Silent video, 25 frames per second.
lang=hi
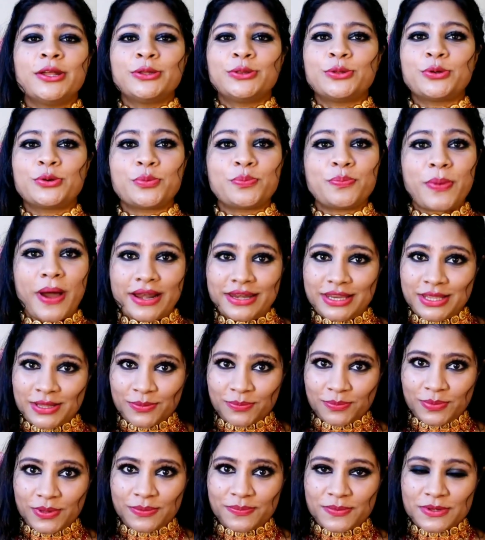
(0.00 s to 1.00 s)
तो पानी
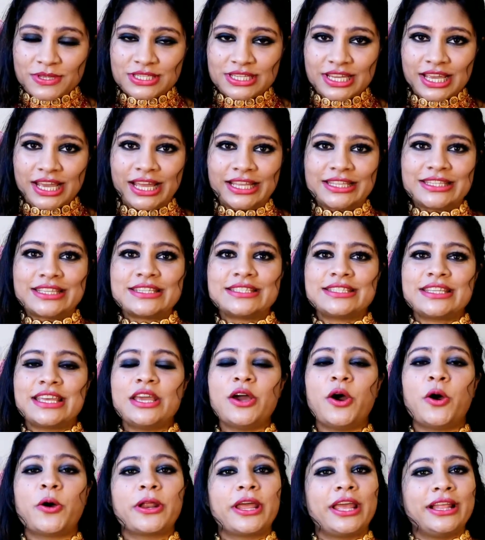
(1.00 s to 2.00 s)
भी पीजिए अच्छे से
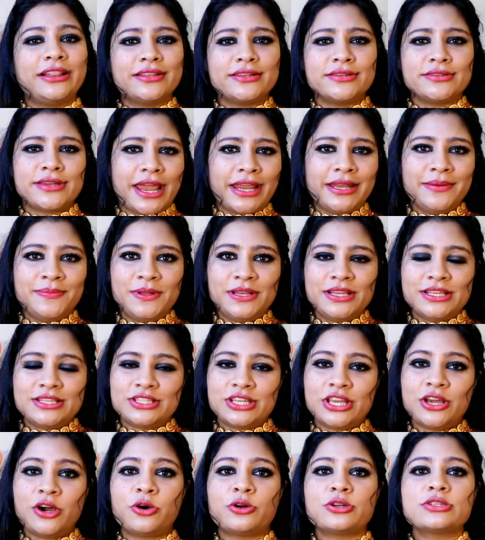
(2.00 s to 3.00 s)
और हेल्दी डाइट भी
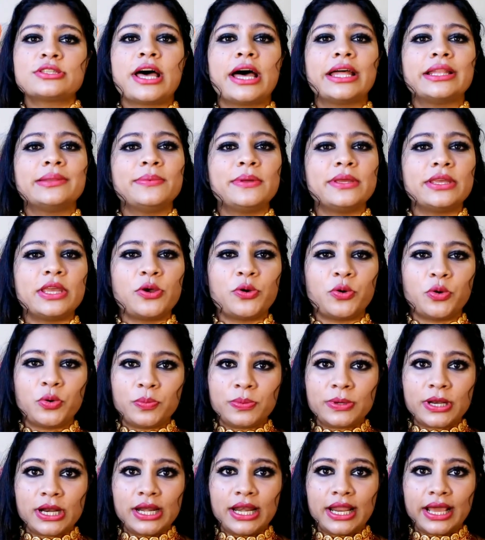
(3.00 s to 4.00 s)
लीजिए और साथ में ये
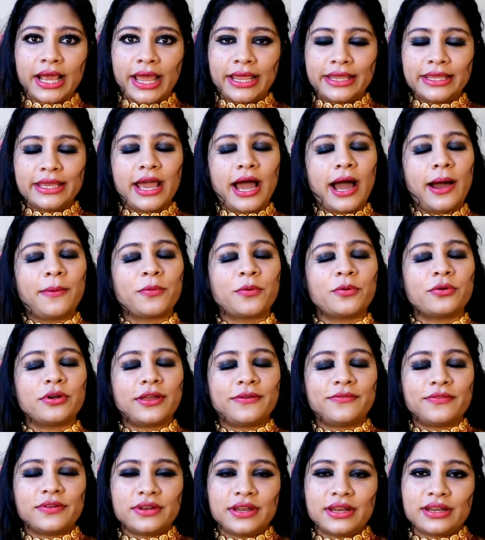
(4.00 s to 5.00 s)
उपटन लगाइए आपको
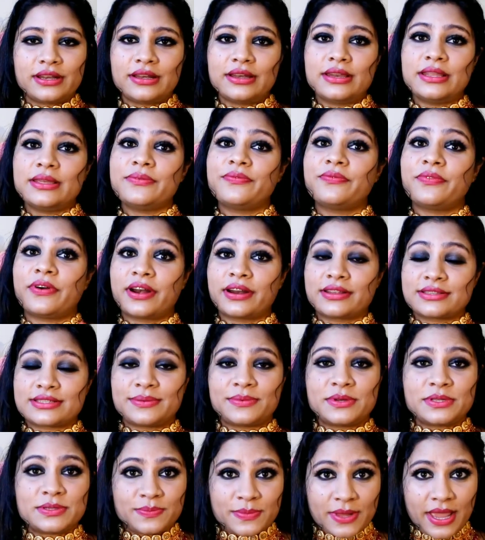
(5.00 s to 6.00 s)
डेफिनेटली फर्क
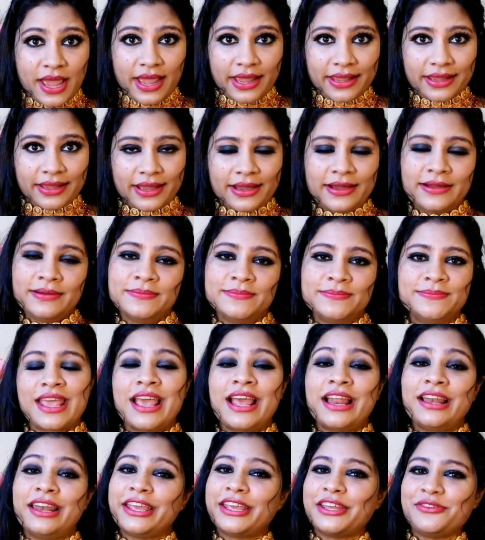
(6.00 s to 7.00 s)
समझ में आएगा
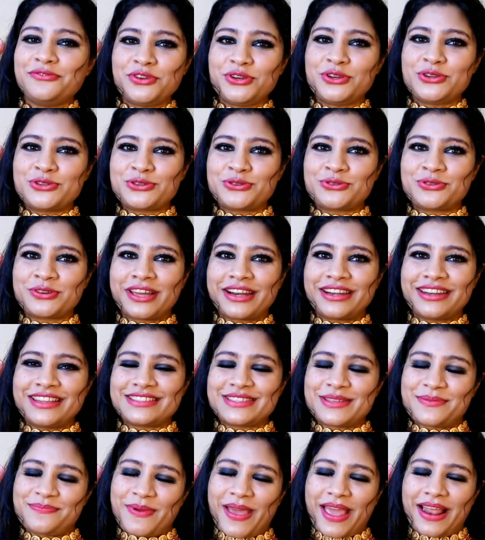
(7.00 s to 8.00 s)
लेकिन वीडियो शुरू करने
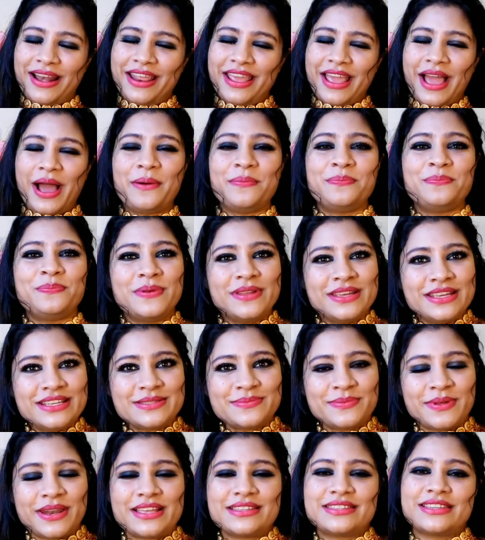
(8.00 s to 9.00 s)
से पहले आप प्लीज
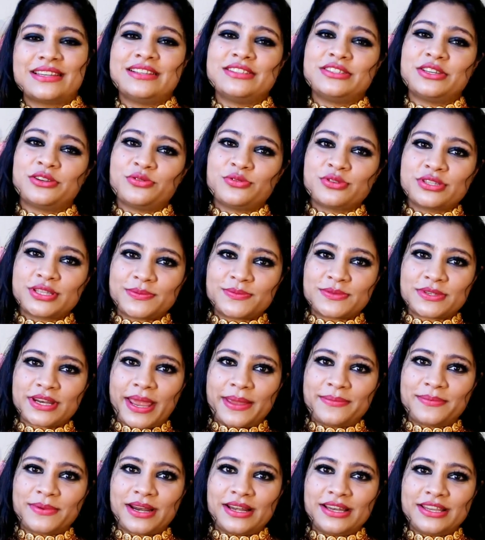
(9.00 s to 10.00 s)
मेरा चैनल जरूर
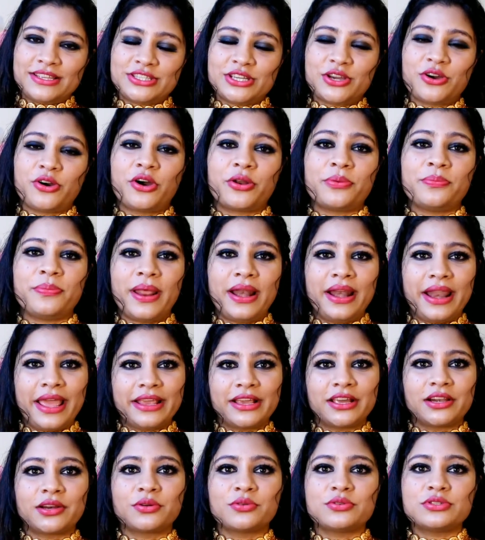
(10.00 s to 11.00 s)
सब्सक्राइब कर लीजिए और बेल
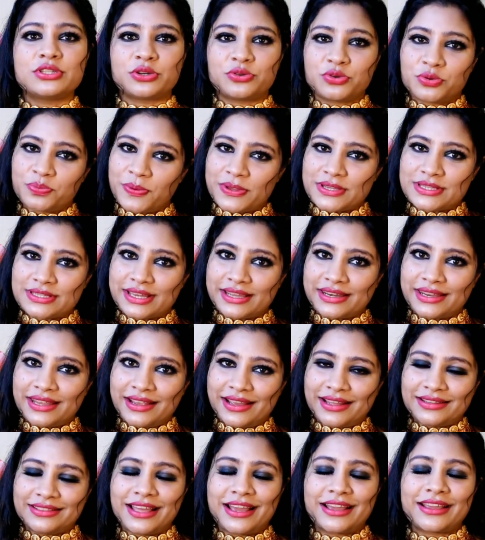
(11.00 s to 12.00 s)
आइकन को जरूर प्रेस
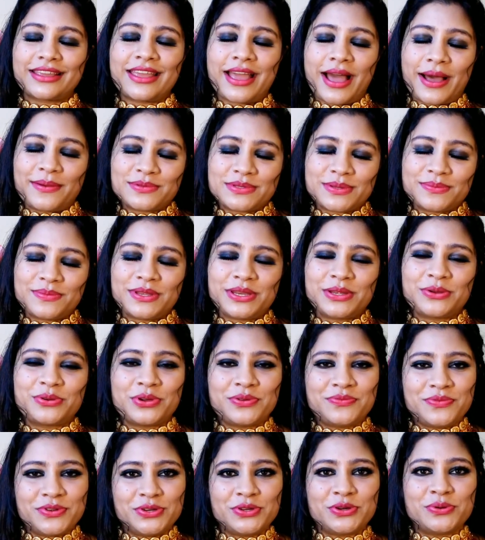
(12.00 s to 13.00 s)
करिएगा ताकि आपसे मेरी
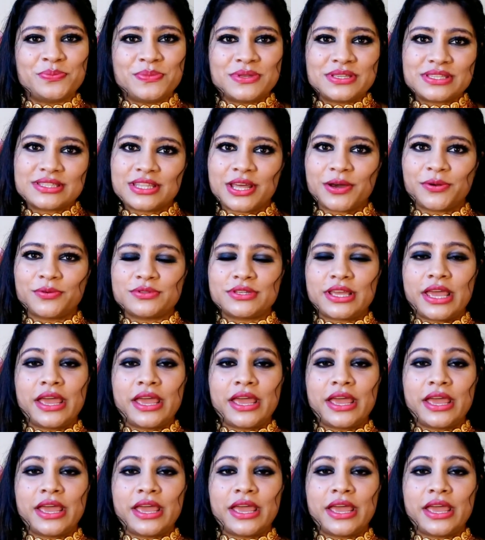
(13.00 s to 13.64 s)
कोई वीडियो मिस ना हो